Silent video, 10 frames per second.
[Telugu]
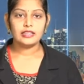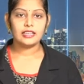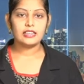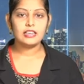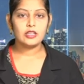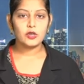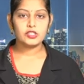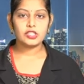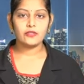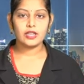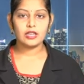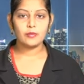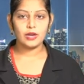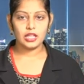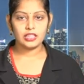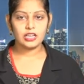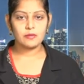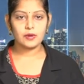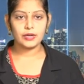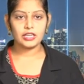టెక్కిలి నియోజకవర్గం
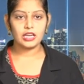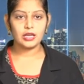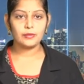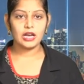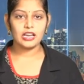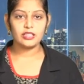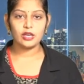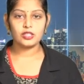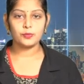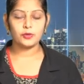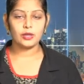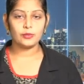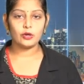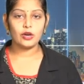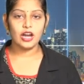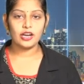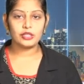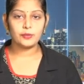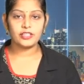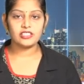నందిగామ మండలం హరిదాసపురంలో
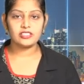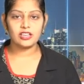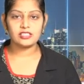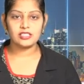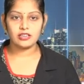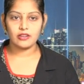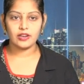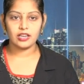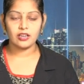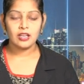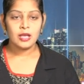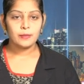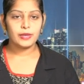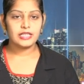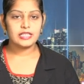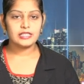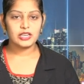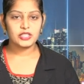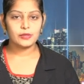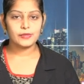ఆంధ్రప్రదేశ్ రాష్ట్ర రవాణా బీసీ
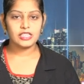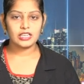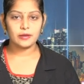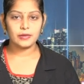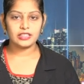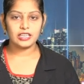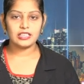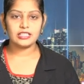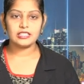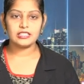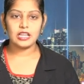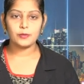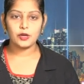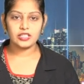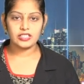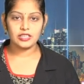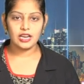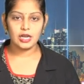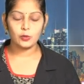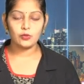సంక్షేమ శాఖ మంత్రి కింజారపు
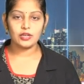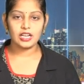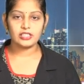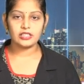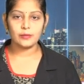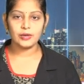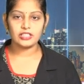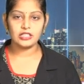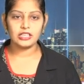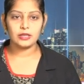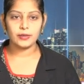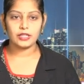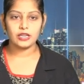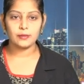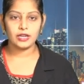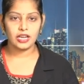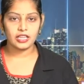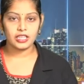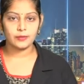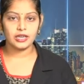అచ్చెన్నాయుడు రక్షిత మంచినీటి పథకం
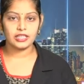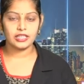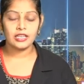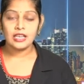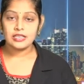కార్యక్రమానికి